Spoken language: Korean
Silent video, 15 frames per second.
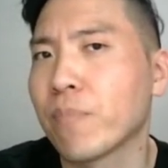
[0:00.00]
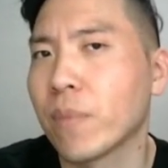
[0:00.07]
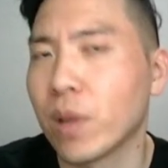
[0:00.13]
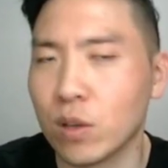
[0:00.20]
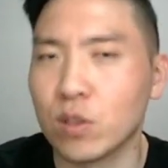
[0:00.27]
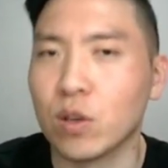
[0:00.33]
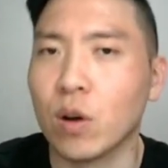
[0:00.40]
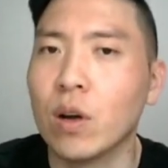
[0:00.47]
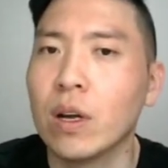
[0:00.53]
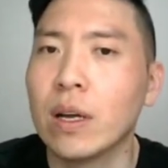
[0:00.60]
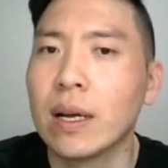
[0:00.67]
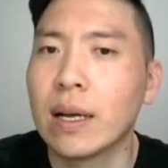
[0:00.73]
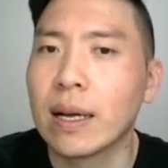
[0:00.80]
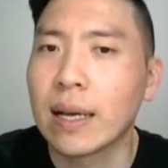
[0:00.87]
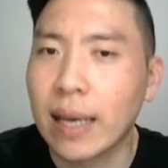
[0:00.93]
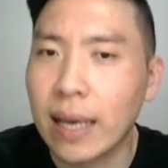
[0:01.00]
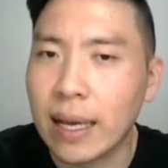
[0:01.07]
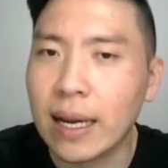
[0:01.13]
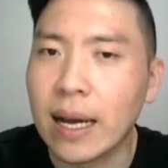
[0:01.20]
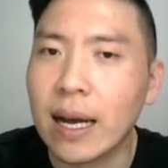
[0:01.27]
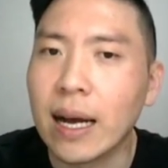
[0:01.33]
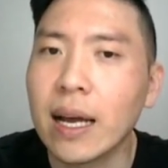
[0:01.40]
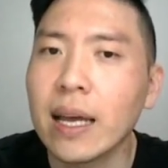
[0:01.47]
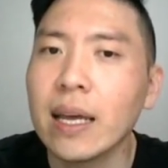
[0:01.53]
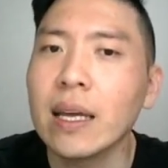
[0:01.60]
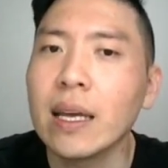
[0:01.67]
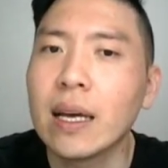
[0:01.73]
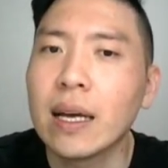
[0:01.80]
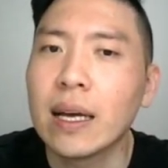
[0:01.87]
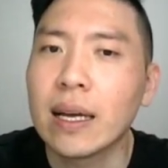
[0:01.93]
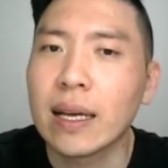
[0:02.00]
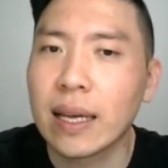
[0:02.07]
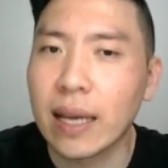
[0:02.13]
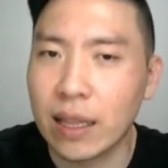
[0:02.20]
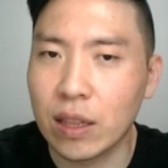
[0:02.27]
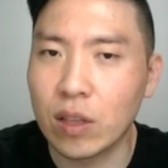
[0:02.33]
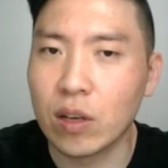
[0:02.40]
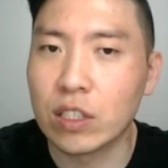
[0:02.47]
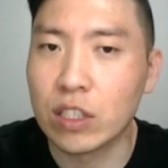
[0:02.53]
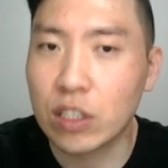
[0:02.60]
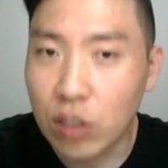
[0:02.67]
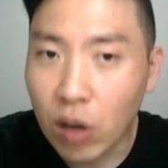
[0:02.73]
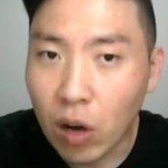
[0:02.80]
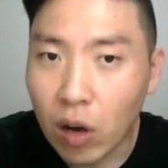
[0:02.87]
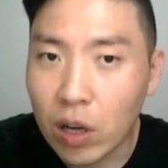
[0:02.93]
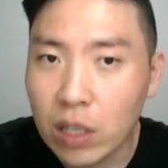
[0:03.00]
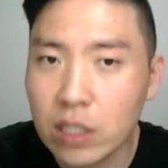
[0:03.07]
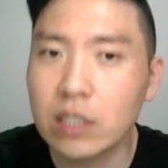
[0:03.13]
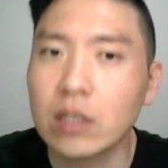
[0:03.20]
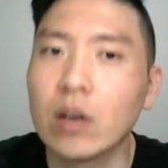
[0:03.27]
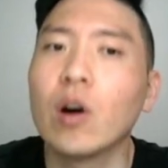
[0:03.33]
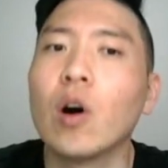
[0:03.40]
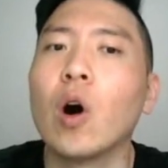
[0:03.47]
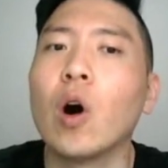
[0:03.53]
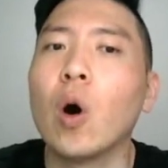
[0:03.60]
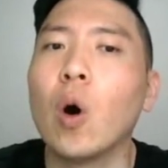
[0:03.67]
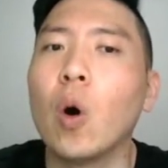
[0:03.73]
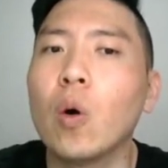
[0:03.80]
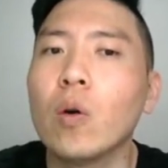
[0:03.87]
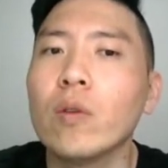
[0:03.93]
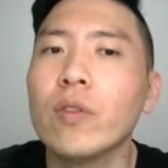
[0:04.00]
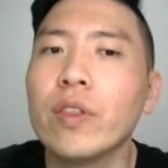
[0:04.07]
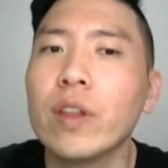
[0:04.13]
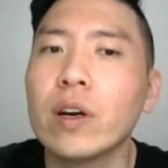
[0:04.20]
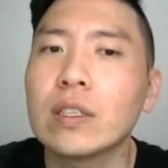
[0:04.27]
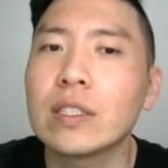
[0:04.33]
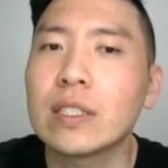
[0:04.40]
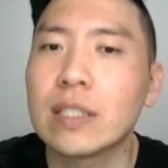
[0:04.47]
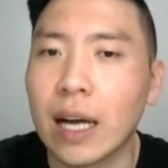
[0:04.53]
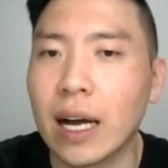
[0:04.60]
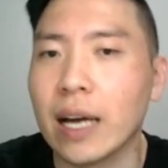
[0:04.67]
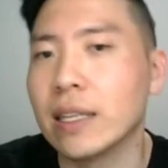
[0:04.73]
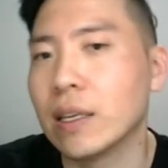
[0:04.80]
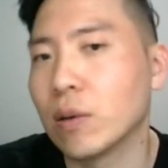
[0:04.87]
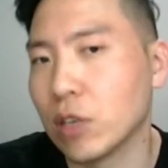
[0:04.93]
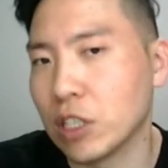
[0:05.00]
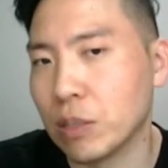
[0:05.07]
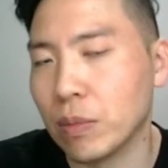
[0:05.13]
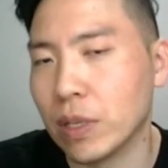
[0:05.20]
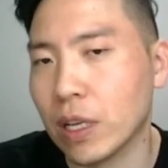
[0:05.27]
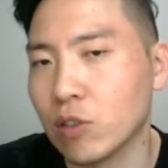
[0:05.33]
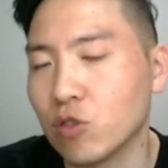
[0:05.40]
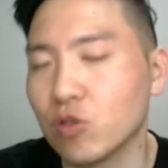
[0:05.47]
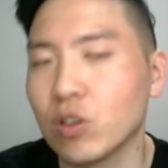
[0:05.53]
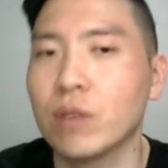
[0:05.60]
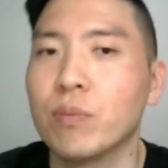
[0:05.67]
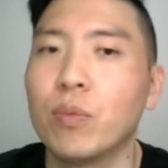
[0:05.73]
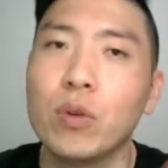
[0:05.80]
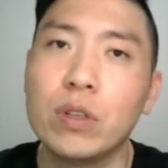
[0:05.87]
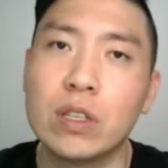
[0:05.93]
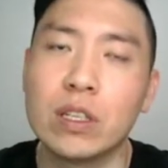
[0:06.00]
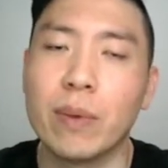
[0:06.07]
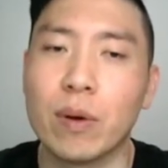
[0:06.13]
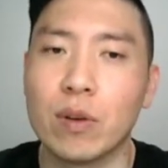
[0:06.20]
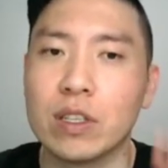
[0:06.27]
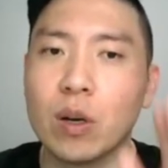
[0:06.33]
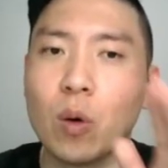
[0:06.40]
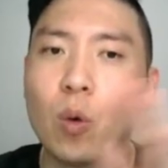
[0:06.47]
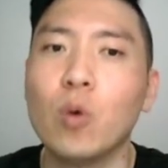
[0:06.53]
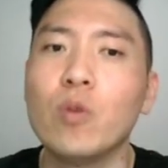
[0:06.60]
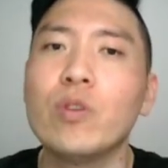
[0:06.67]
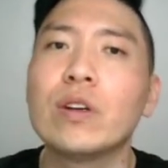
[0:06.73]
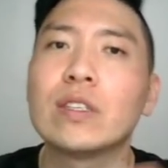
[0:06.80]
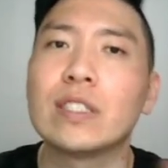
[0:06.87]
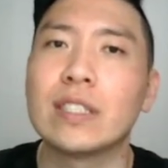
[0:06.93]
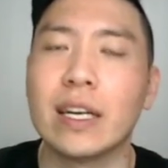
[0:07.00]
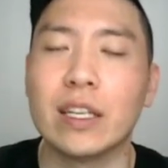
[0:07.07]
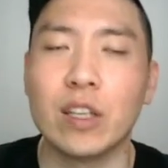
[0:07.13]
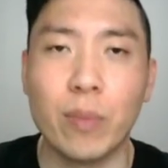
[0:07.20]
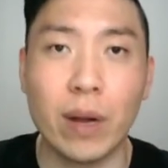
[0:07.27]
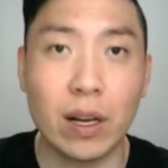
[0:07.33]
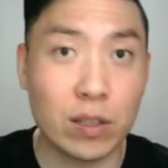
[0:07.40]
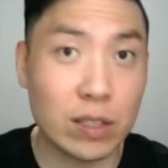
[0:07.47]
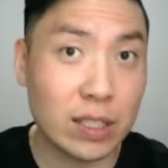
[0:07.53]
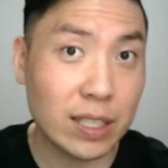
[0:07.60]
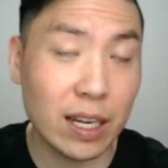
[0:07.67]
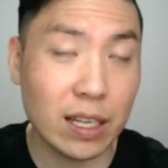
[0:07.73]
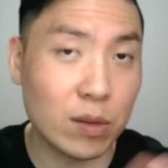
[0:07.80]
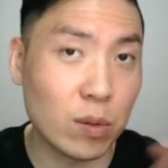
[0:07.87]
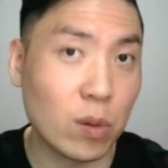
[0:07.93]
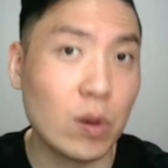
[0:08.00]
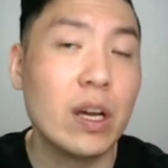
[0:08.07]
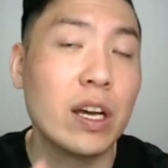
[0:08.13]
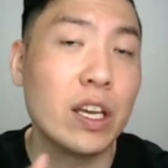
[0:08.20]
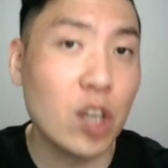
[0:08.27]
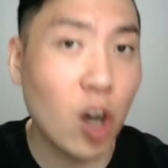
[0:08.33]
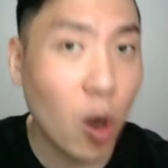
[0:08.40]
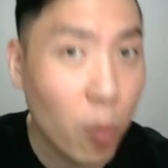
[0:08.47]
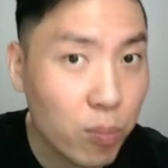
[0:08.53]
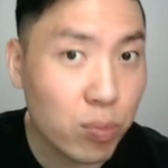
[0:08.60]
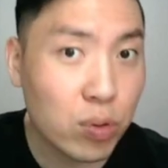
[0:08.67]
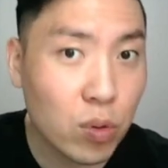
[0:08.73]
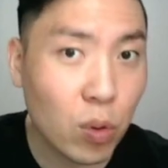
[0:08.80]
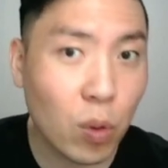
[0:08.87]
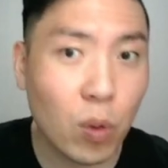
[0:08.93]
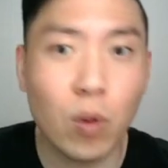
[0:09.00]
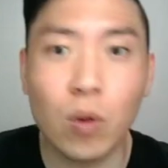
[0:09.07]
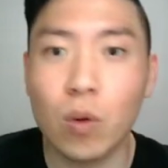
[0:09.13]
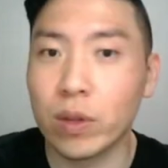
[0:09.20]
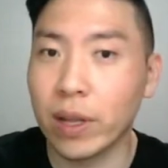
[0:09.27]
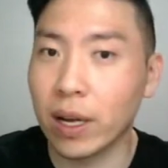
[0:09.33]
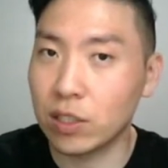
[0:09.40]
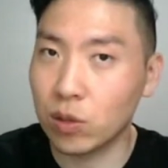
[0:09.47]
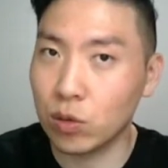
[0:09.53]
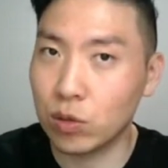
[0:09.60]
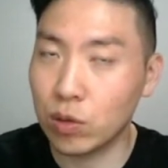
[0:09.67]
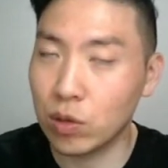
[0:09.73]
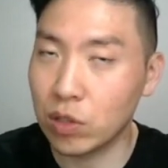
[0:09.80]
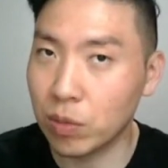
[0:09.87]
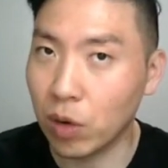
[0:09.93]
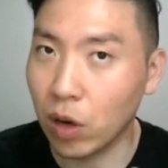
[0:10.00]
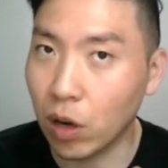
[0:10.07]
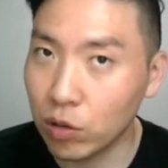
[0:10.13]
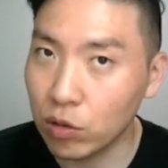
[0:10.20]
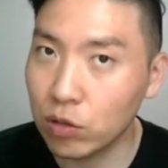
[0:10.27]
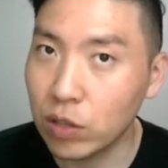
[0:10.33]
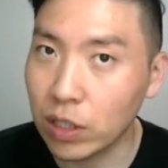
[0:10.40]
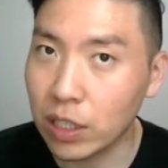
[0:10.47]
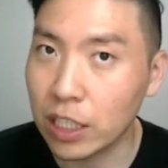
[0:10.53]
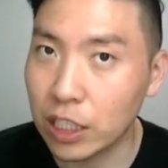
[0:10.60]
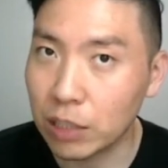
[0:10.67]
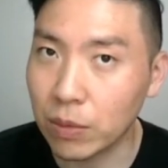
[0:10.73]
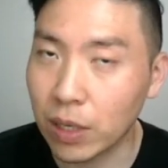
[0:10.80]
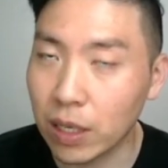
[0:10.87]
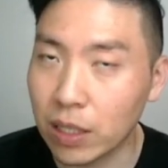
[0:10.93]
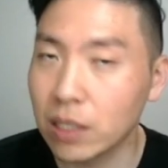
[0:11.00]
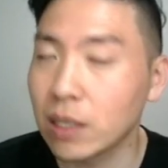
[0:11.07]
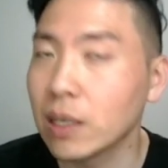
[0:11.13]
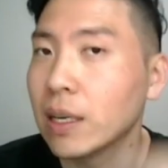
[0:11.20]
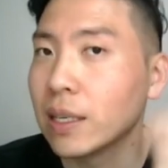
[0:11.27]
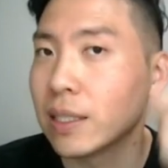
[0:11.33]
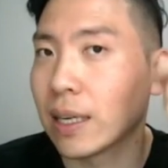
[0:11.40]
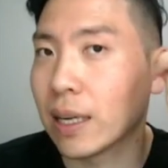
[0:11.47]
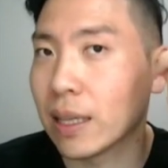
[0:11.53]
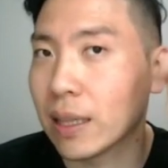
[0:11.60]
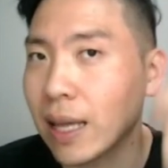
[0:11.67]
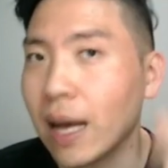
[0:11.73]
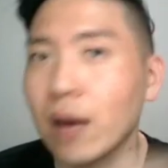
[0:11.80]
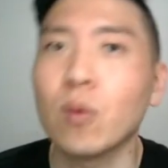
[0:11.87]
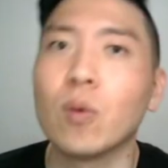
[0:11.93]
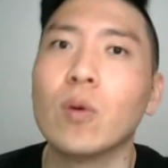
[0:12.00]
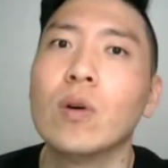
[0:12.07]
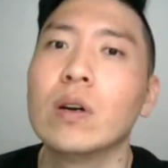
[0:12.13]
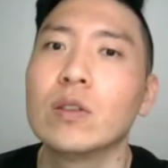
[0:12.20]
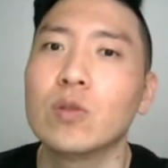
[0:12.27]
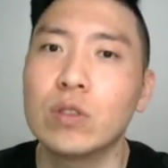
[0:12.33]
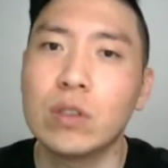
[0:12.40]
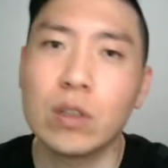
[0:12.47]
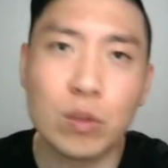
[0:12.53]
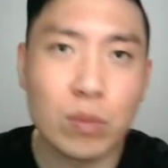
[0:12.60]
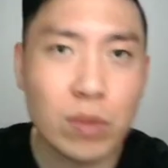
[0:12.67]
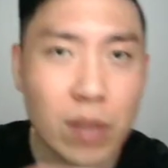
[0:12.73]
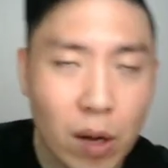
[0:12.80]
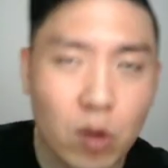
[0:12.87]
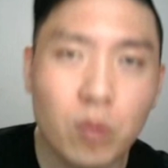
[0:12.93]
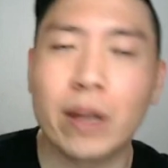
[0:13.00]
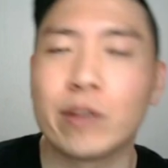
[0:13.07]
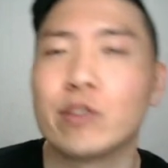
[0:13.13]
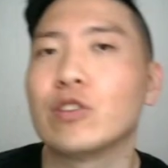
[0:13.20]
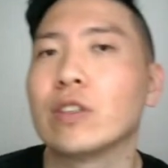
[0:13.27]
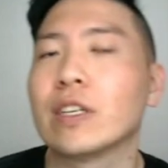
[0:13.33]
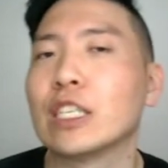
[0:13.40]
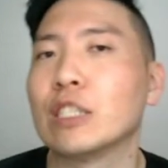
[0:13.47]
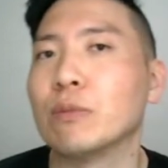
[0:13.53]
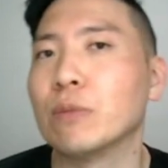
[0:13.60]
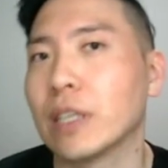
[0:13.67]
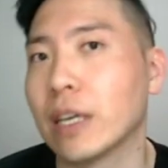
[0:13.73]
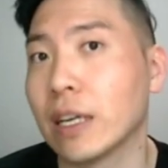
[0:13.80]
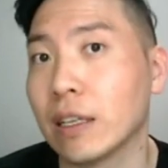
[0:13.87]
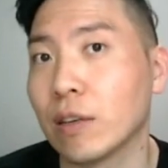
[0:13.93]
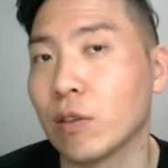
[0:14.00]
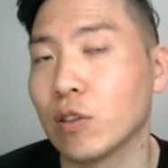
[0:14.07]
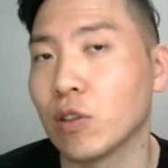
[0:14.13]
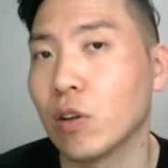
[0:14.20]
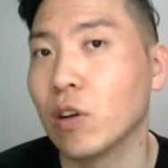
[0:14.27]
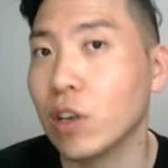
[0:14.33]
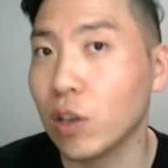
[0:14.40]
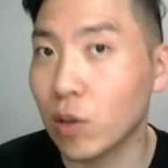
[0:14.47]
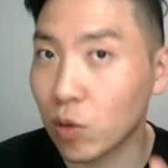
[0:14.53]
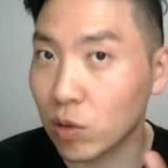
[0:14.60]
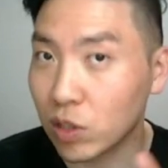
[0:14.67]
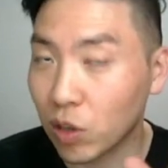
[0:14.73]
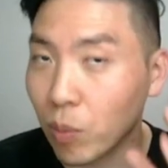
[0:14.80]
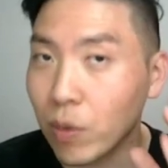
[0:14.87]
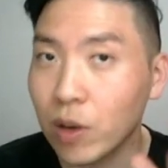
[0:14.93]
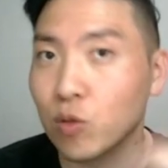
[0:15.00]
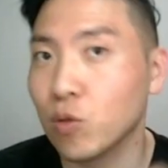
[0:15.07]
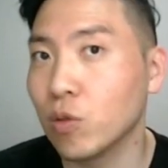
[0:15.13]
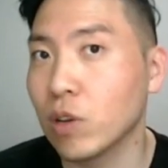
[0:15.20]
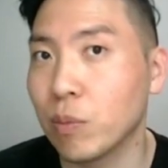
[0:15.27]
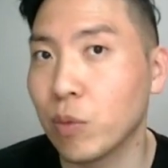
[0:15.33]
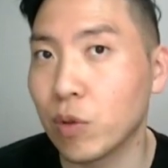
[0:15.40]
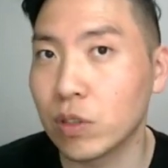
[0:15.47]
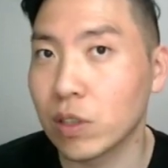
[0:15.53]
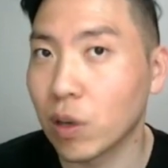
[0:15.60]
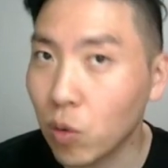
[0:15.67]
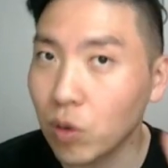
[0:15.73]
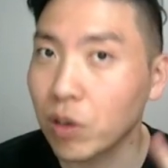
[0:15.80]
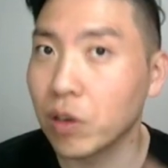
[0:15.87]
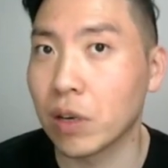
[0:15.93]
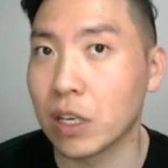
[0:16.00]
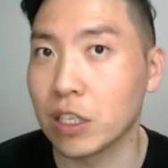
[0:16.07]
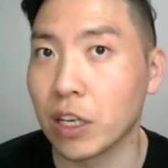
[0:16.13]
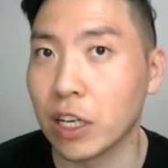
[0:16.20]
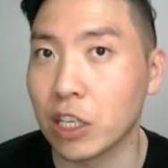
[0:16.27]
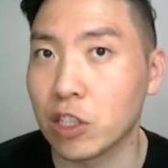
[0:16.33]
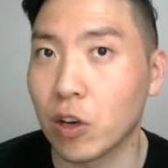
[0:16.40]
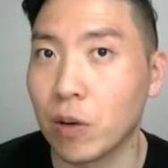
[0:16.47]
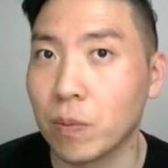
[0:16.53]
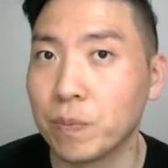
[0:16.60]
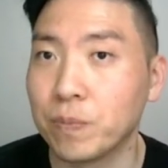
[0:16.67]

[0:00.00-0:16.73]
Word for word: 그렇죠. Can I get the sauce on the side라고 하십니다. 중요한 포인트는 바로 이제 on the side, 말 그대로 사이드로 옆으로 내가 소스를 좀 얻을 수 있겠습니까? 즉 제가 따로 소스를 좀 따로 받을 수 있겠습니까? 라는 거죠. 이거는 정말 유용한 표현이니까 꼭 기억하셔야겠죠.